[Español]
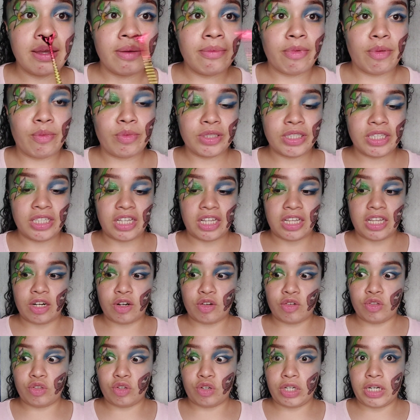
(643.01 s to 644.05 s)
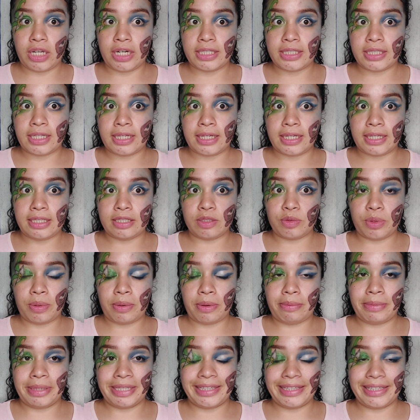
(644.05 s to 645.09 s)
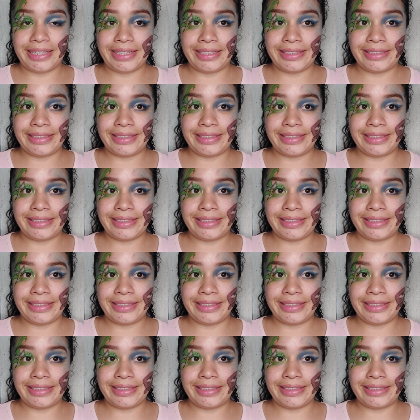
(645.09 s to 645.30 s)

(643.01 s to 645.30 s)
vamos a intentar contornear esta nariz nuevamente.